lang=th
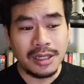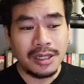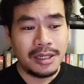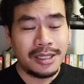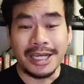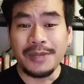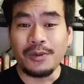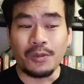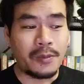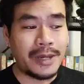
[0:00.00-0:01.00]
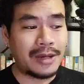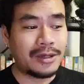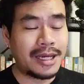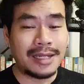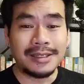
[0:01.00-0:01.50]
อ อย่างที่ผมบอกไปแล้
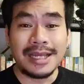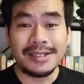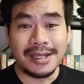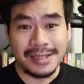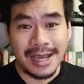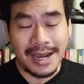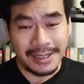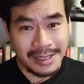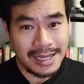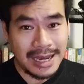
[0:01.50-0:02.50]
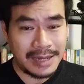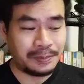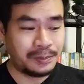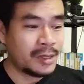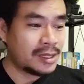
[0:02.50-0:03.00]
วคือการตั้งสัจจะอธิษฐาน
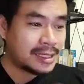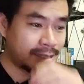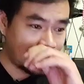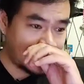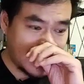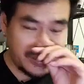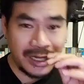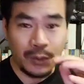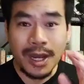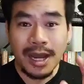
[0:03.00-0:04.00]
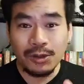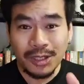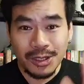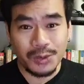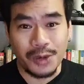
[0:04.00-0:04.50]
ตั้งสัจจะไปเลยว่าเขา
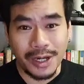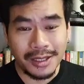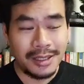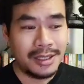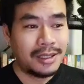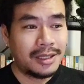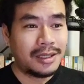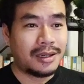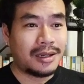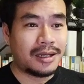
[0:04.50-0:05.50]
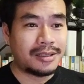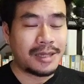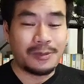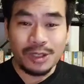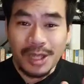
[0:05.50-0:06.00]
จะสวด
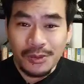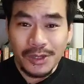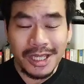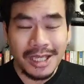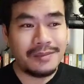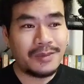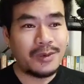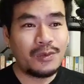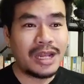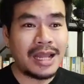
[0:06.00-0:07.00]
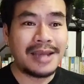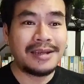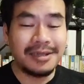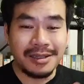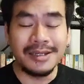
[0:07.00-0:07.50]
จำนวนเท่านี้เป็นเวลา
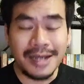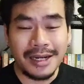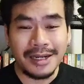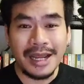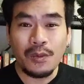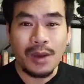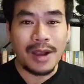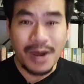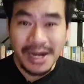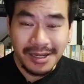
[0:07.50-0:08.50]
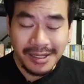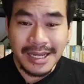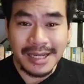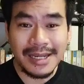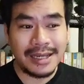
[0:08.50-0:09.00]
1 เดือนแล้วหวังว่า 1
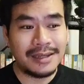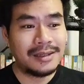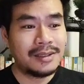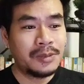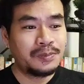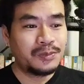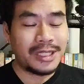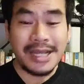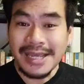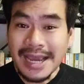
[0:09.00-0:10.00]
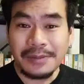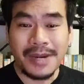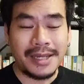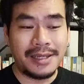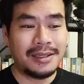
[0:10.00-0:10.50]
เดือนเนี้ยจะได้งาน
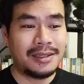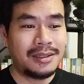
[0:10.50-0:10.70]
ใหม่